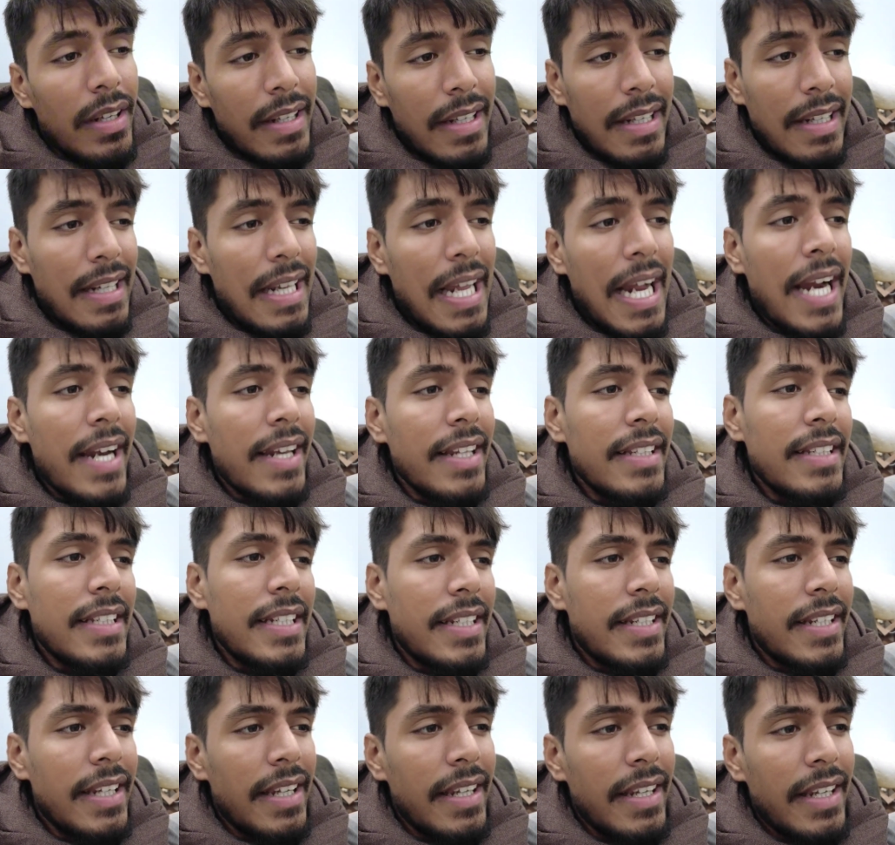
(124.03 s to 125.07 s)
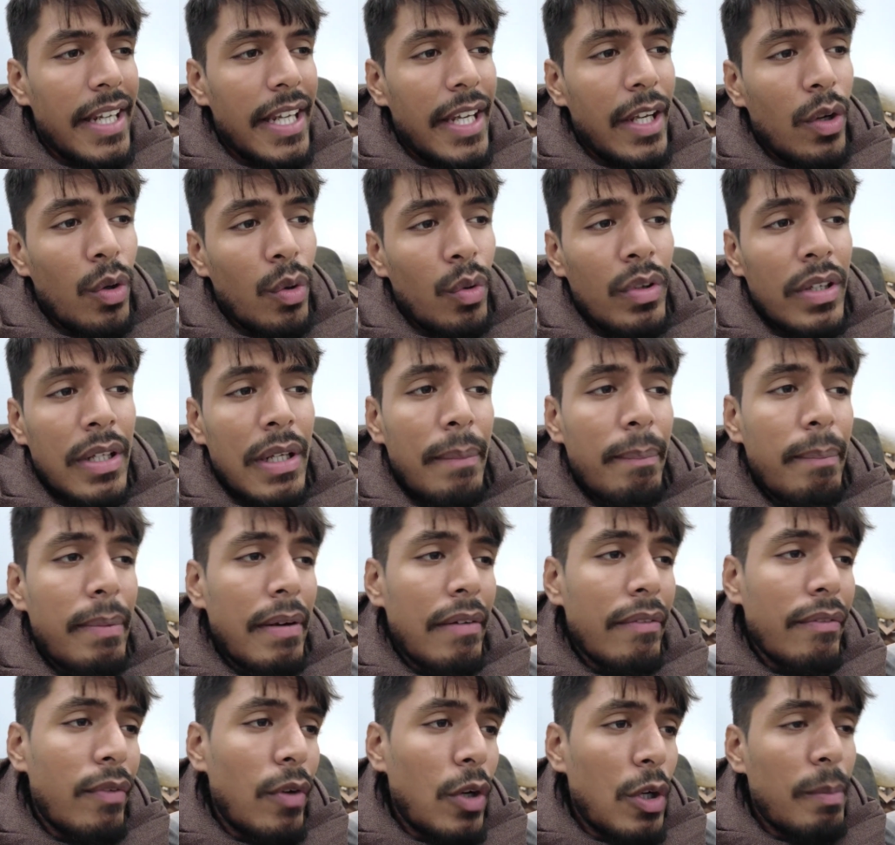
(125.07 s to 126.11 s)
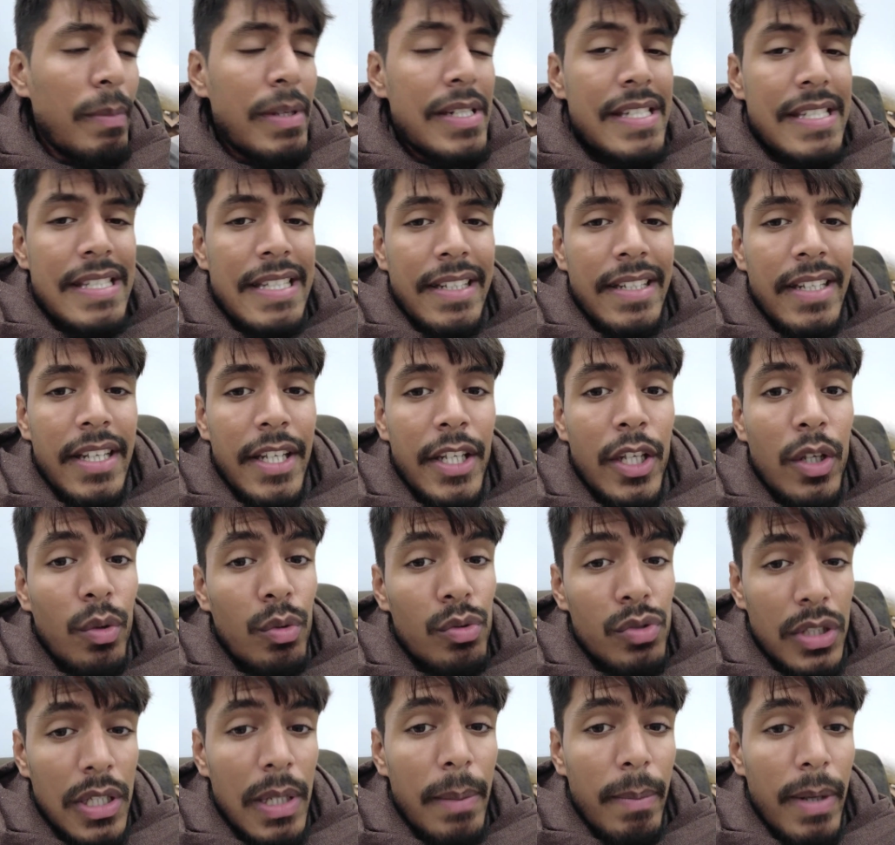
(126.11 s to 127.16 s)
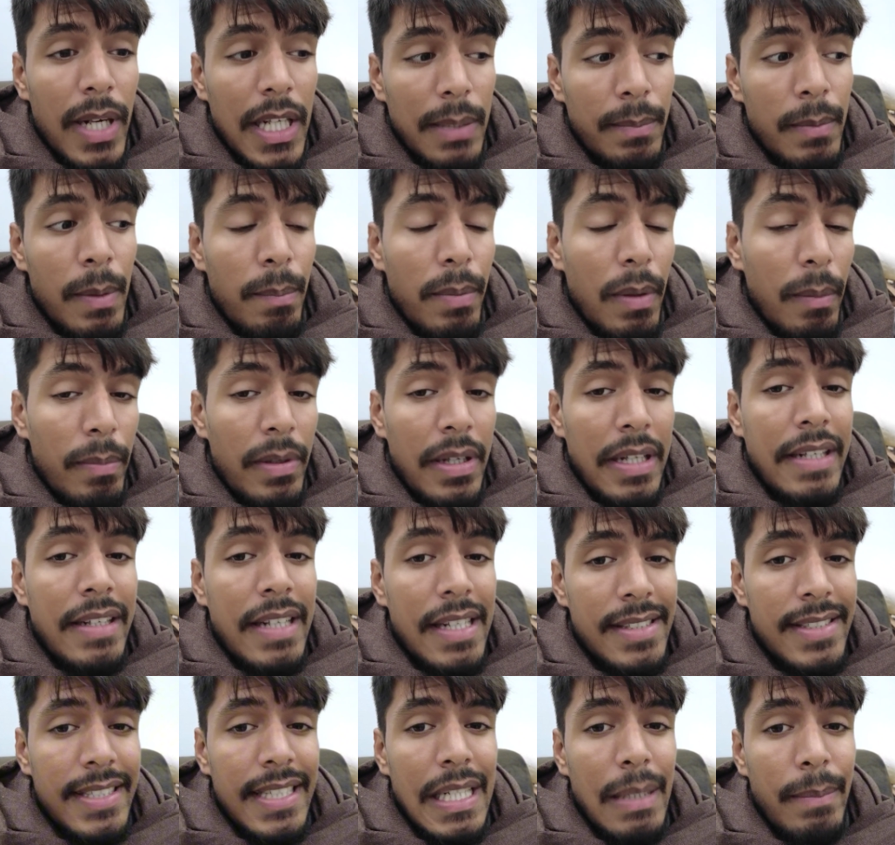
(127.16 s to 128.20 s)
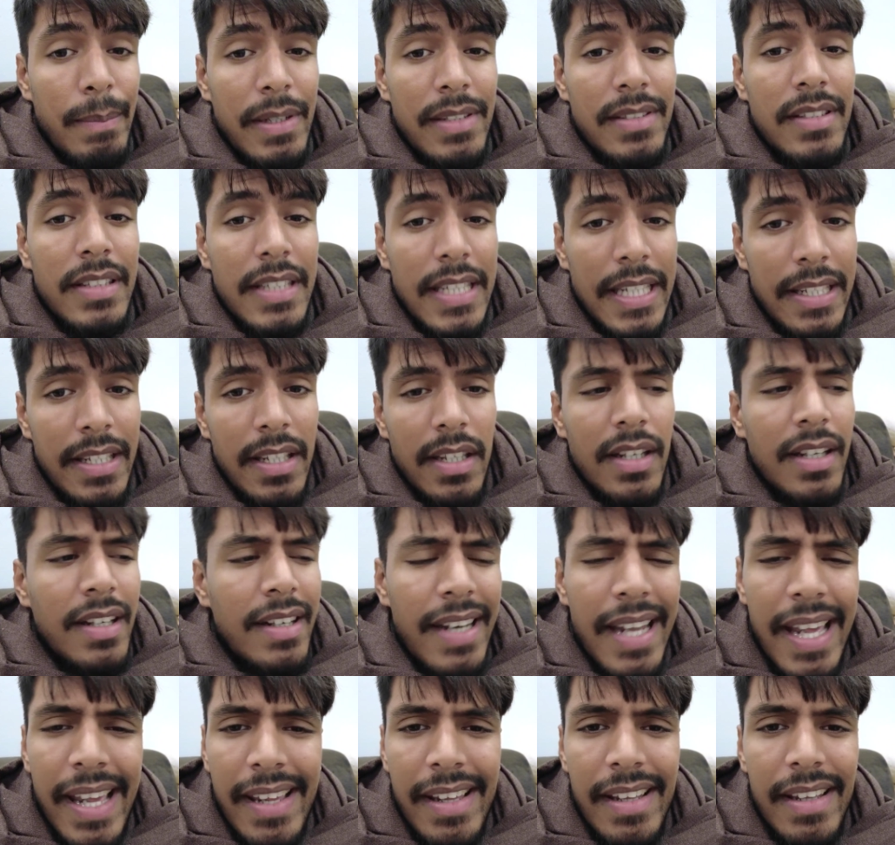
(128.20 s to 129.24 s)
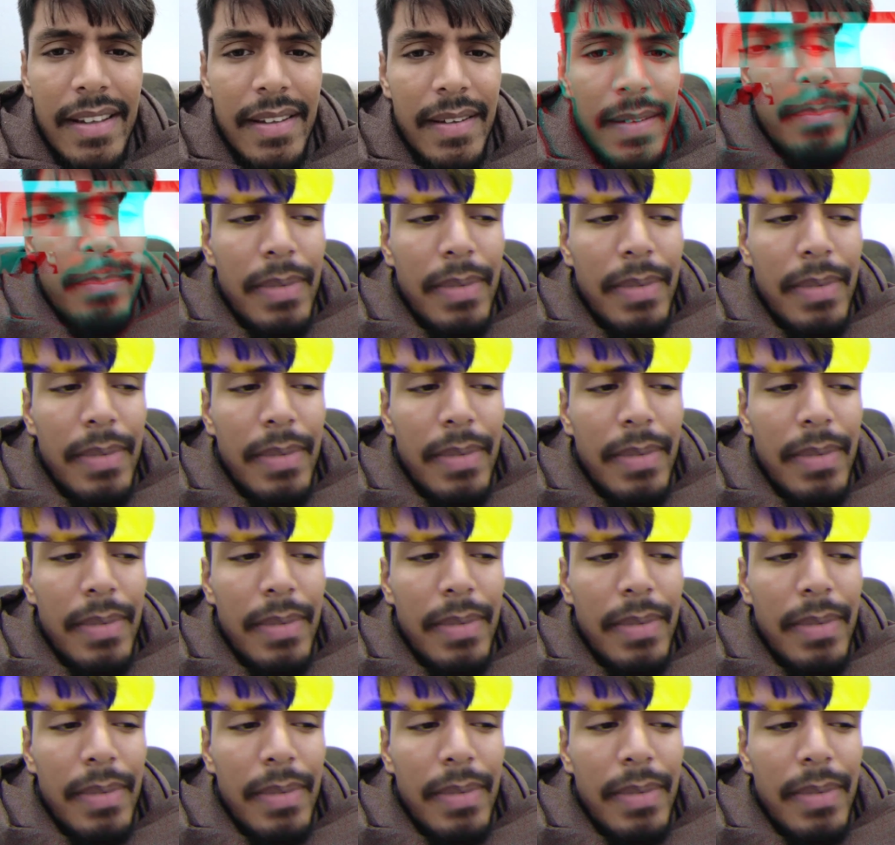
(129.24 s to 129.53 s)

खिलाड़ी दिखेंगे और उनकी परफॉर्मेंस दिखेगी और उसके बाद में पब्लिक का सेलिब्रेशन दिखेगा नहीं